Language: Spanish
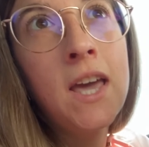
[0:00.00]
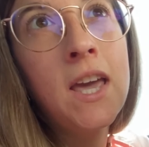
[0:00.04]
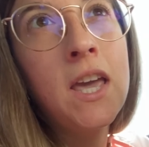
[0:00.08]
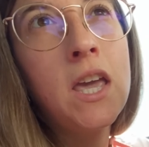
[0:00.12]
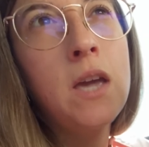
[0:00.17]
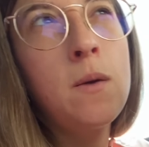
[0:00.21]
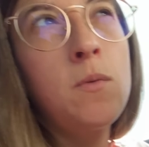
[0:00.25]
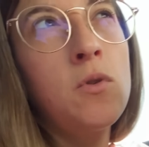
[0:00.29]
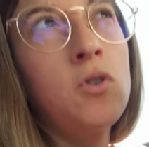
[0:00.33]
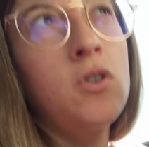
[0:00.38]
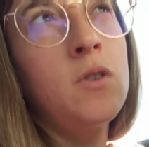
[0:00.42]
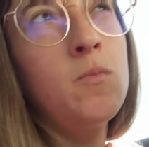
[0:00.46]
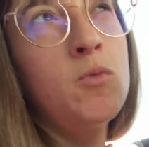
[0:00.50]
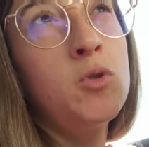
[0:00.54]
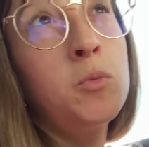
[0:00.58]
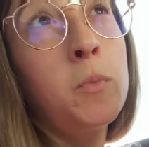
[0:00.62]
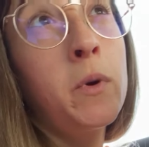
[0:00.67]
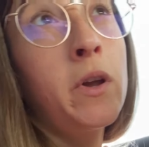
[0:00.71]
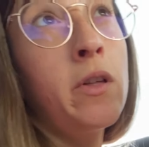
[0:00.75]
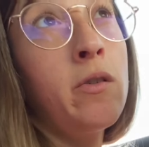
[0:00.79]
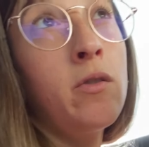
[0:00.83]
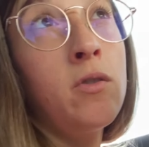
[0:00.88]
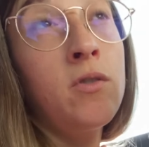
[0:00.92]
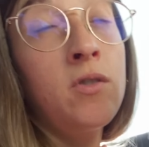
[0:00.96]
Y bueno, hemos
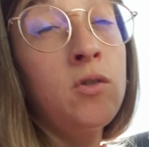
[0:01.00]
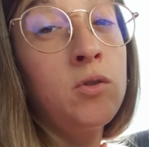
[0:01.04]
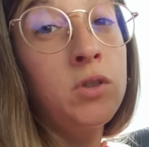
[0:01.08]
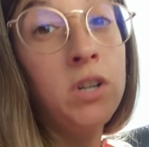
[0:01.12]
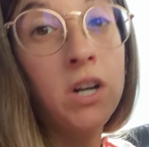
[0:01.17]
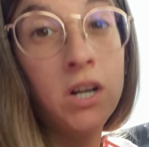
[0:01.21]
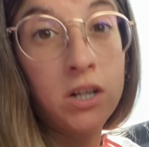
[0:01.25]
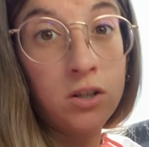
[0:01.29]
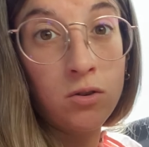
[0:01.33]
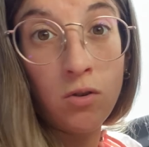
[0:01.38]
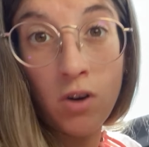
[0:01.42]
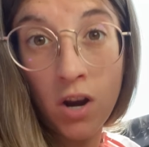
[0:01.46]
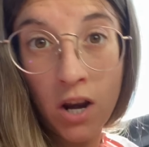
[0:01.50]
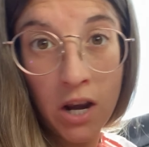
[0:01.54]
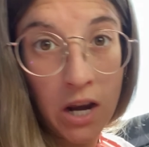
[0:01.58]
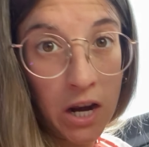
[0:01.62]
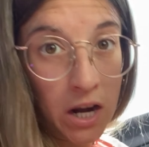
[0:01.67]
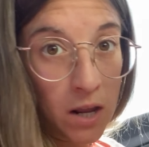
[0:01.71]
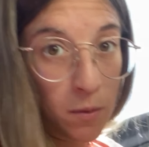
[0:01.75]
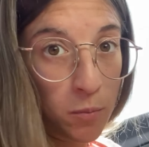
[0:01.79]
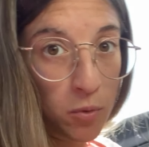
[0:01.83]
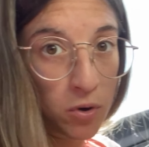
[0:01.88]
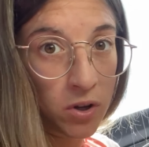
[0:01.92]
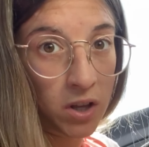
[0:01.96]
parado en otra
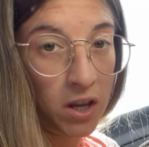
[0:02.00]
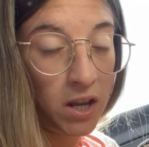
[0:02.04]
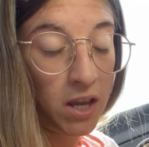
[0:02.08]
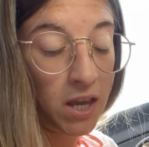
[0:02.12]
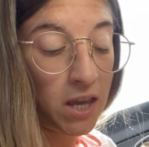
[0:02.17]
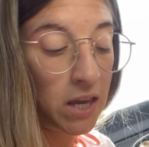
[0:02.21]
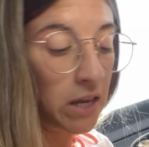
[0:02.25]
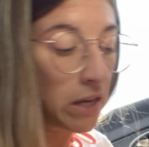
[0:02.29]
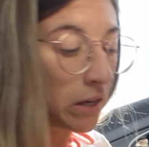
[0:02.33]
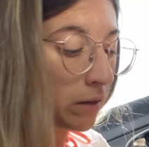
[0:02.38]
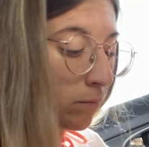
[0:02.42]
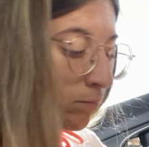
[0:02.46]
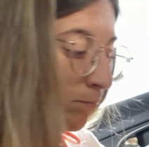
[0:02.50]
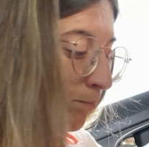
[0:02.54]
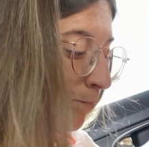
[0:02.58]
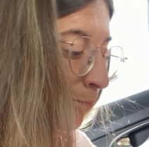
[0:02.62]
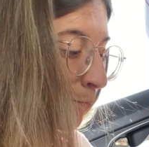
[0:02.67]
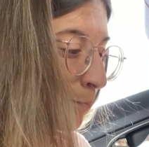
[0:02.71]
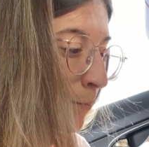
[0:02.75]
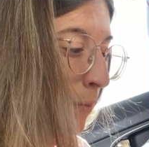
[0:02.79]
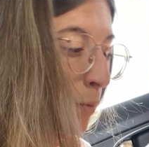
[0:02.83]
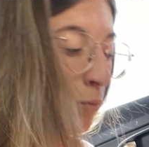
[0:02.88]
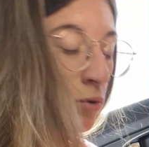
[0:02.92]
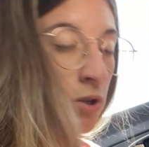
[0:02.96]
gasolinera porque aquí
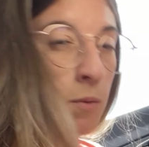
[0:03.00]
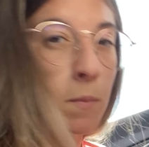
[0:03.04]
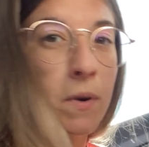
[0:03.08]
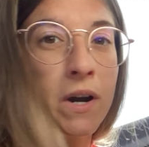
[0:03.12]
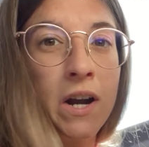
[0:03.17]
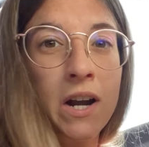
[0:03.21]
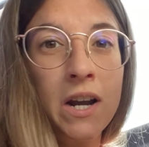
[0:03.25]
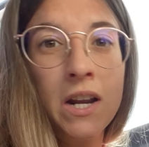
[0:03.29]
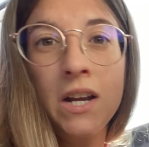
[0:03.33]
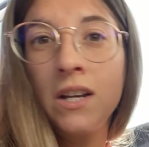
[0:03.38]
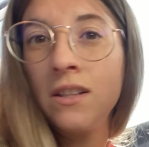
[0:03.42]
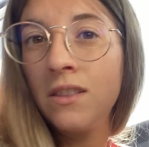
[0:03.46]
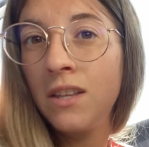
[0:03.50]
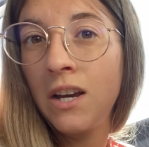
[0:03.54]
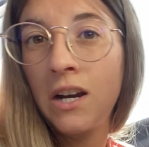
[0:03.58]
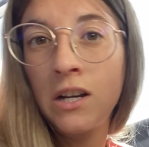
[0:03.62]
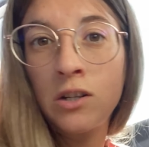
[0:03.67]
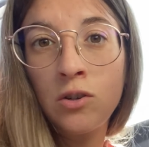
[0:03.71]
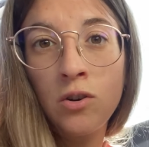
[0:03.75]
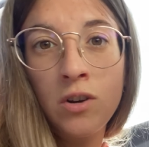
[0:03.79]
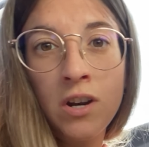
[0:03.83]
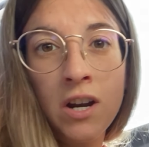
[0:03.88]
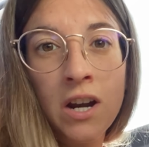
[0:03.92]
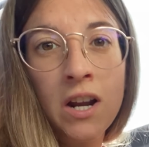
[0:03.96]
vamos a parar de
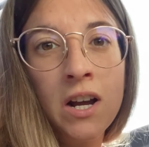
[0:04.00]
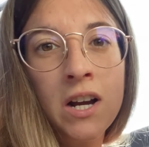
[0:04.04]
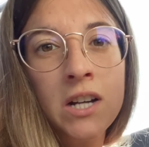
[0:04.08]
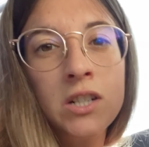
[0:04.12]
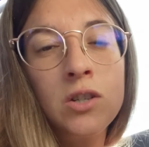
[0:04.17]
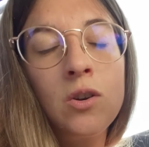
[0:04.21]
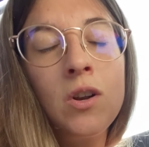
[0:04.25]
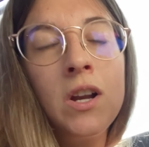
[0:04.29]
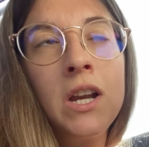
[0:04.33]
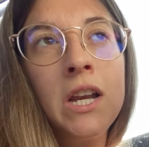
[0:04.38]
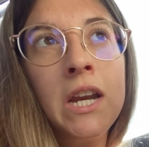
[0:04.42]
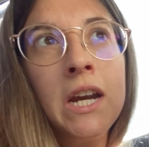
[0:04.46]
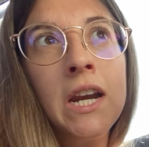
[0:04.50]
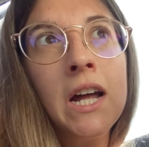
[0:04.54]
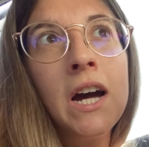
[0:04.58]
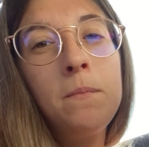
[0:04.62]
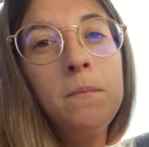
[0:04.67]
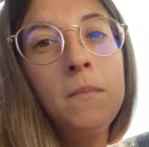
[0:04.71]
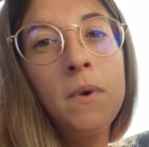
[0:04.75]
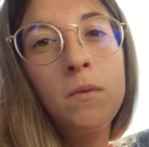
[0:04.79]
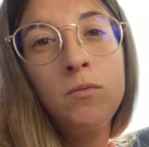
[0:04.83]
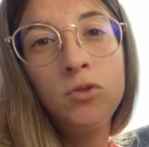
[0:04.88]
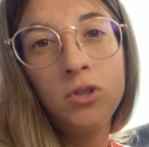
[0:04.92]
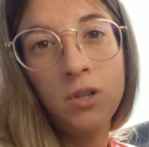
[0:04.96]
gasolinera en gasolinera.
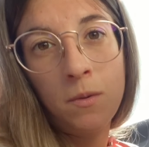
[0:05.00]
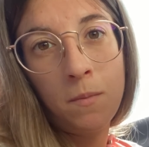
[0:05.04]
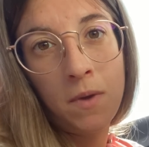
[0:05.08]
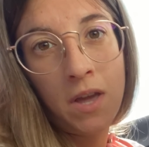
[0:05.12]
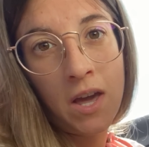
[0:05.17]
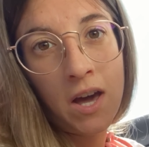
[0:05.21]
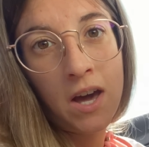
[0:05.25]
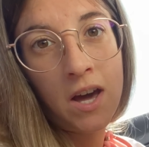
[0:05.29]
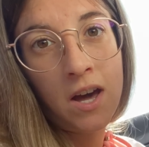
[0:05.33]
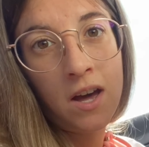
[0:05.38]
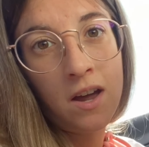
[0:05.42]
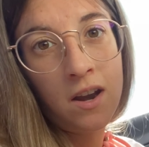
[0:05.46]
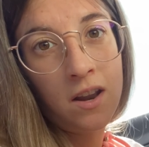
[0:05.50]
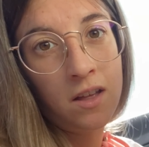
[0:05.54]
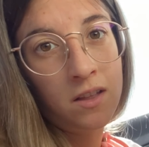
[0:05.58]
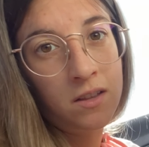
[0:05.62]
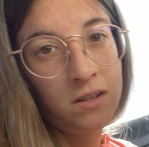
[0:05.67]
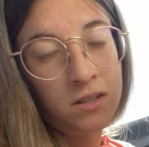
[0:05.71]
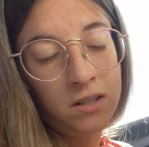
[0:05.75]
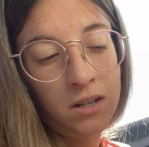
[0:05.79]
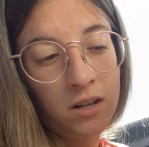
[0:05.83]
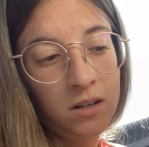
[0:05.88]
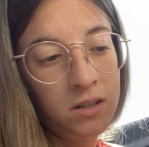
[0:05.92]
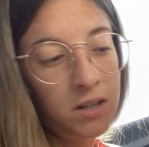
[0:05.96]
Vamos a mear, a
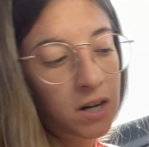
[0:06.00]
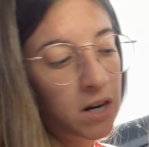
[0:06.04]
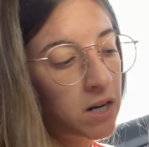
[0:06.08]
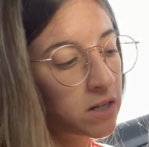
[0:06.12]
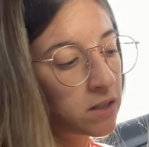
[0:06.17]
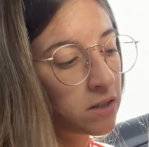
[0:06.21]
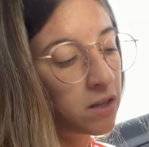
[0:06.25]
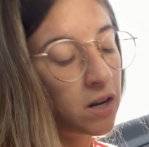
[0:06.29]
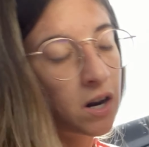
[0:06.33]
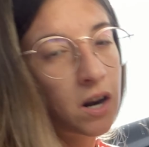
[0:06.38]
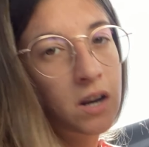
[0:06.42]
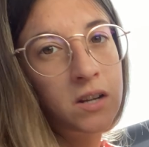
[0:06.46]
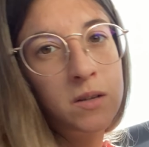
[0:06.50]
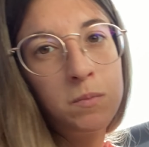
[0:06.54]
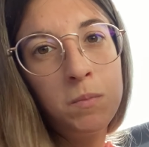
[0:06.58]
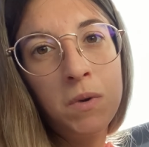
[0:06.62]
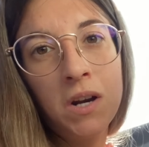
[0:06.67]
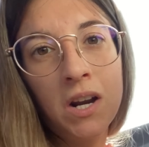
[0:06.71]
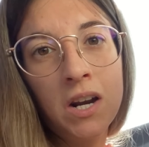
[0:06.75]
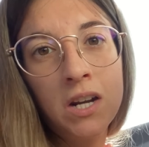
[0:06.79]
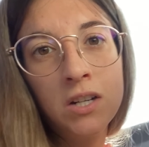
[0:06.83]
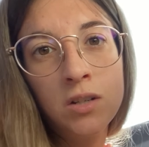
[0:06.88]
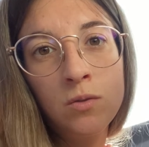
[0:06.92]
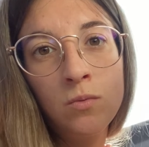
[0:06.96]
descansar, a estirar las
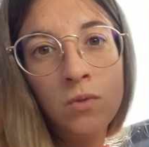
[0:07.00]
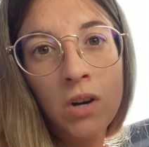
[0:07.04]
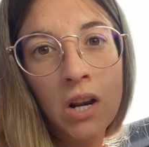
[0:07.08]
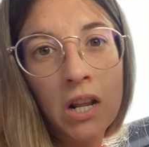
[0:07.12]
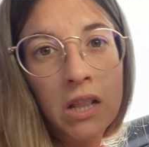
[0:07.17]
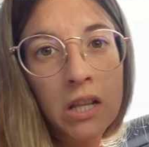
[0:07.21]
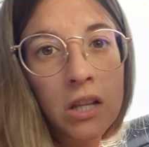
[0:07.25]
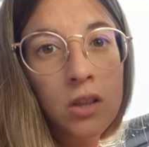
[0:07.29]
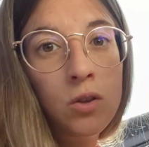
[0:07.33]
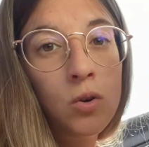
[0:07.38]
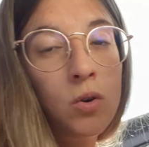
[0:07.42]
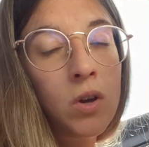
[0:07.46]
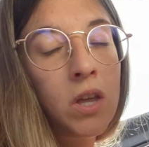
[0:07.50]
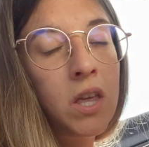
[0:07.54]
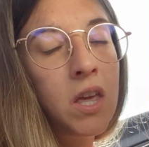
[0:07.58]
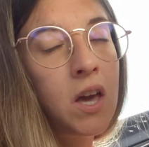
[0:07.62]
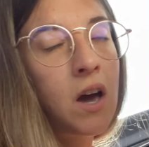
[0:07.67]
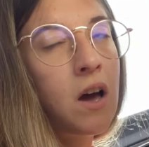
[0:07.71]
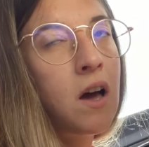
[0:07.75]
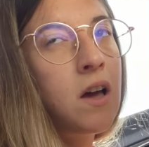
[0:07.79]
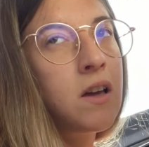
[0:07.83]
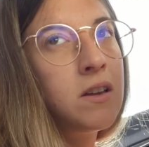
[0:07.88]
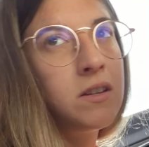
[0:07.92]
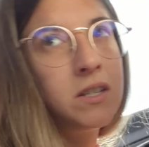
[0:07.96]
piernas un ratito y
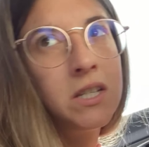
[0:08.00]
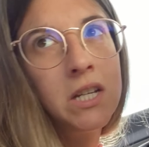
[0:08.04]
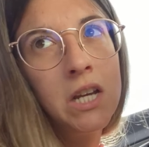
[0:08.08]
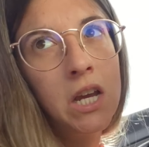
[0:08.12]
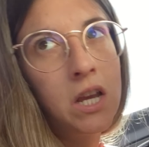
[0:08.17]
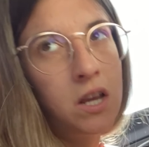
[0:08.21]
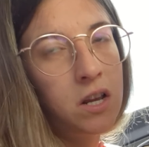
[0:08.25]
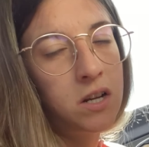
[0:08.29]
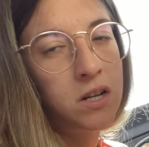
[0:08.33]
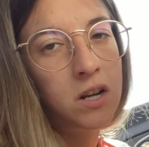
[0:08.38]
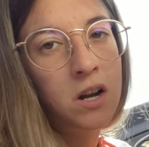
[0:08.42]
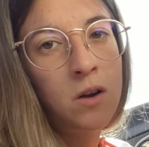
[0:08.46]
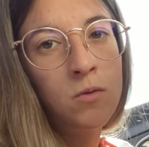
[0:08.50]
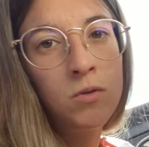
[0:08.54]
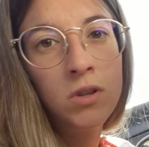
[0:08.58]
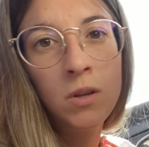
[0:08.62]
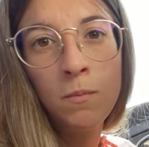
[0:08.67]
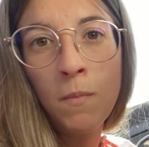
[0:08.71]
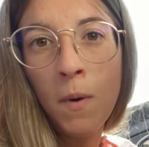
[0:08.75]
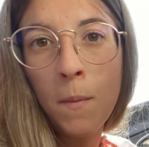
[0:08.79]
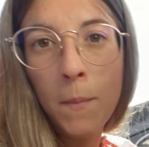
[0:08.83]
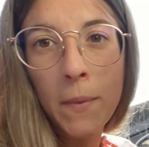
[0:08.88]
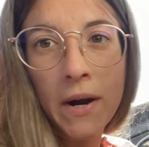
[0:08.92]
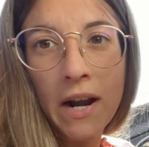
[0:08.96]
ya sí que es la
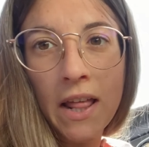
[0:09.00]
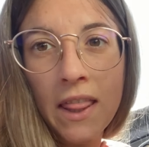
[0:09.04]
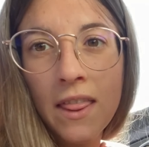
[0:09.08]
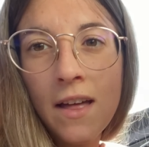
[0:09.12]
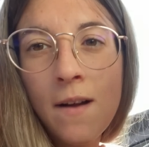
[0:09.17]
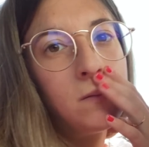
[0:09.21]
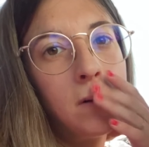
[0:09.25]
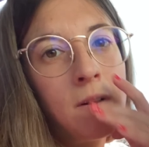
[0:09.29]
última parada.